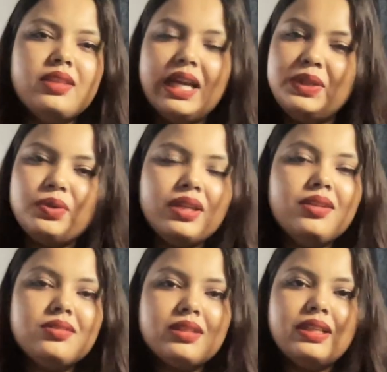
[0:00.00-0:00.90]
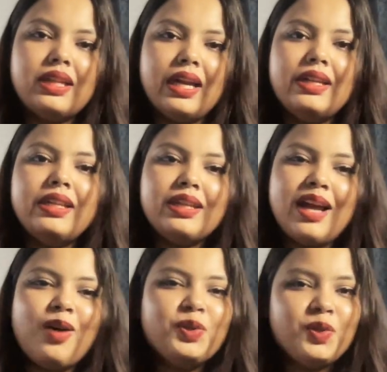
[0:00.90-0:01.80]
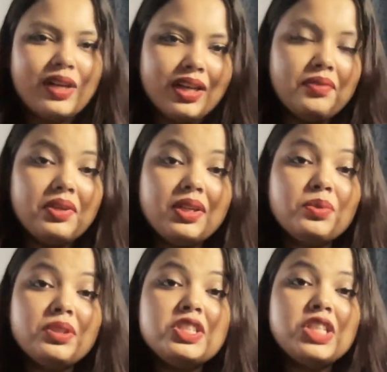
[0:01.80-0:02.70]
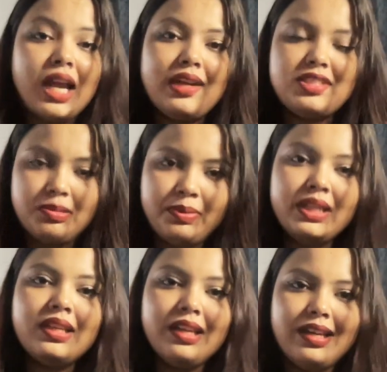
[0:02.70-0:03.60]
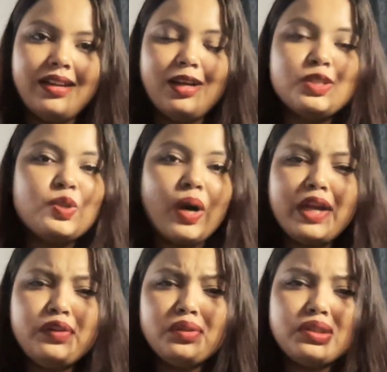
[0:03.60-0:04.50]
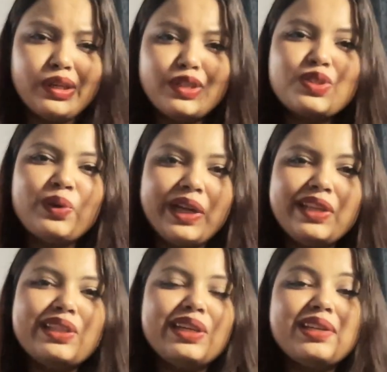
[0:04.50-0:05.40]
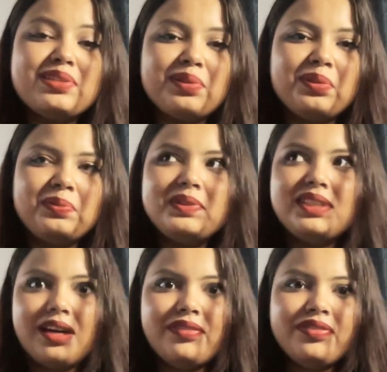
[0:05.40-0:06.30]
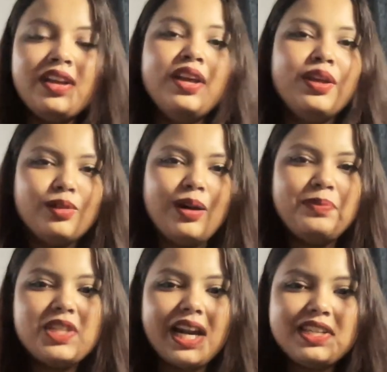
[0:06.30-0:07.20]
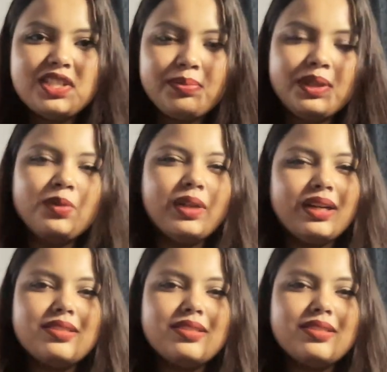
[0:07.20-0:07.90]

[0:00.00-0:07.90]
that you can easily write and now you are living in the chat एरा सो आई डोंट थिंक सो एनी थिंग इज़ यू नो टफ़ तो आप चैट जीपीटी को एक